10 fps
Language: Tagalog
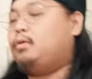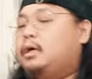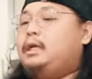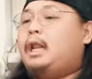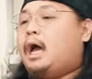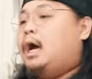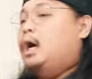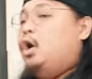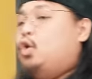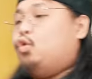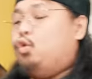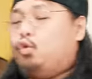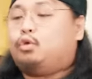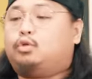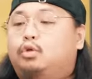ko kanina, kung
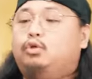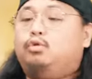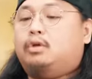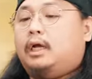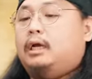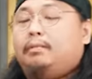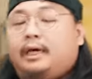gusto niyo yung lagyan ng